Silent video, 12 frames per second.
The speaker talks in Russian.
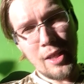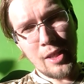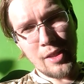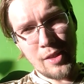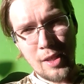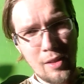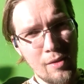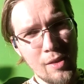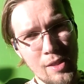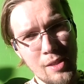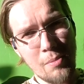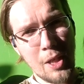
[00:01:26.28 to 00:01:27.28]

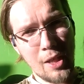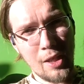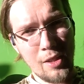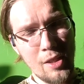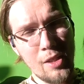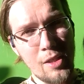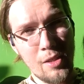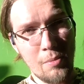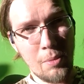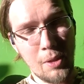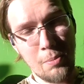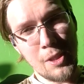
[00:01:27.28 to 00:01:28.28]
Соответственно, переходите,
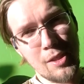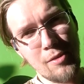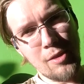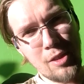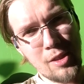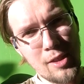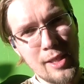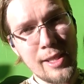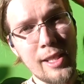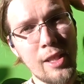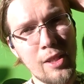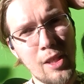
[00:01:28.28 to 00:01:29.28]
подписывайтесь,
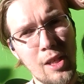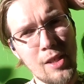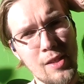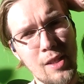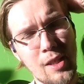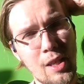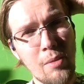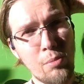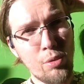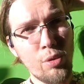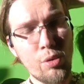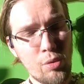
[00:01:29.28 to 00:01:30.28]
если интересно. Там
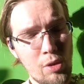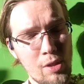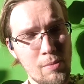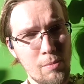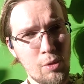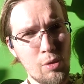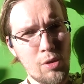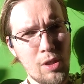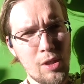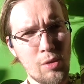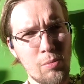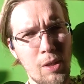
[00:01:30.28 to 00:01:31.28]
будет туризм. То есть,
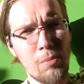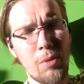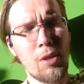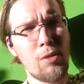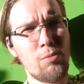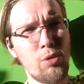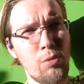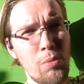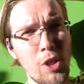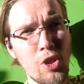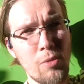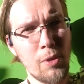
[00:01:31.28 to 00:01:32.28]
если у меня, например, будет
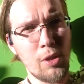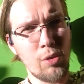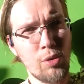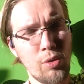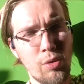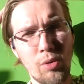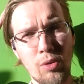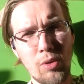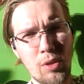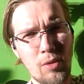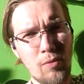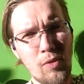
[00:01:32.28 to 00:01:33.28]
пеший поход,
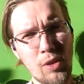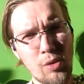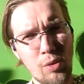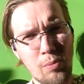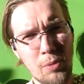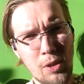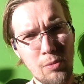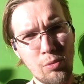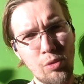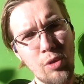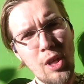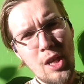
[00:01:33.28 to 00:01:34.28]
то видео по
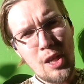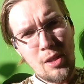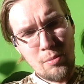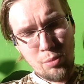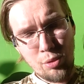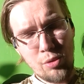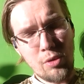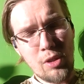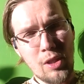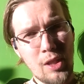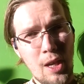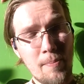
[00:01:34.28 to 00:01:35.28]
нему будет
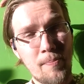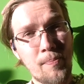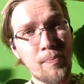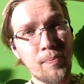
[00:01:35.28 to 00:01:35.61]
там.